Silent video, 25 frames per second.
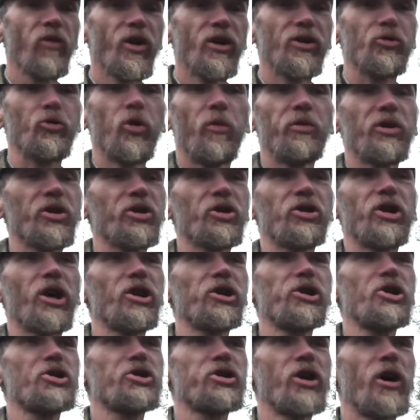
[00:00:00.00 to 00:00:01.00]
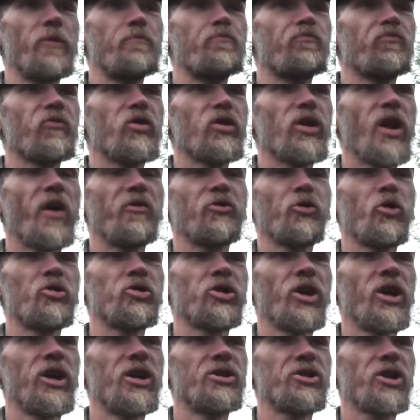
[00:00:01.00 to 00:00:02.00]
Стопный говорит, отлично. Там все
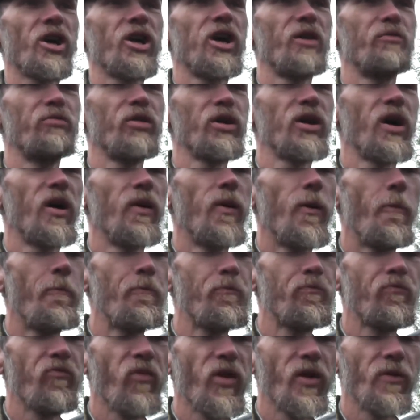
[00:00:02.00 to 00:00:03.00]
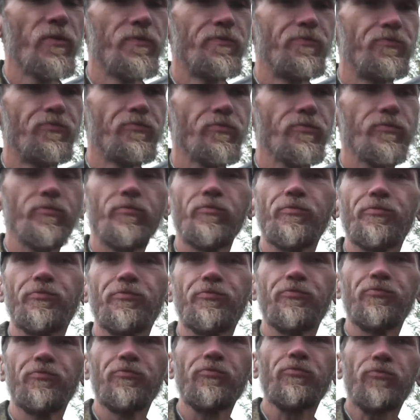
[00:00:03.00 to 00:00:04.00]
на на столе было. Так а откуда
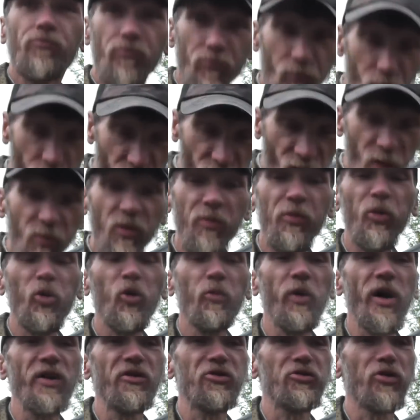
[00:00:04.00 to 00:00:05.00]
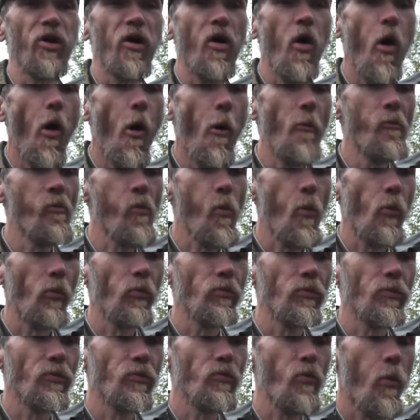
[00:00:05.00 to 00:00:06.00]
еда-то? Мы покупали все.
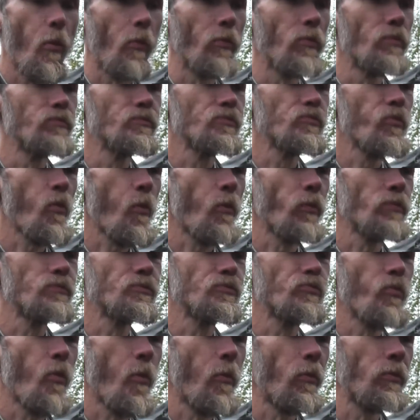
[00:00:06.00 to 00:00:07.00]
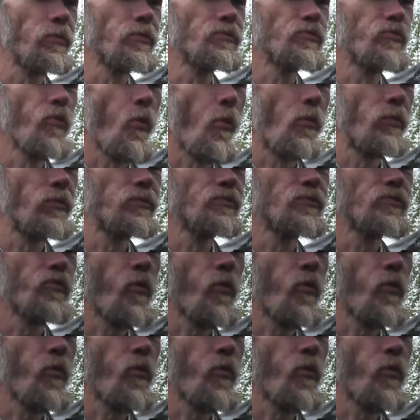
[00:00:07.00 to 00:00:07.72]
Заранее, да?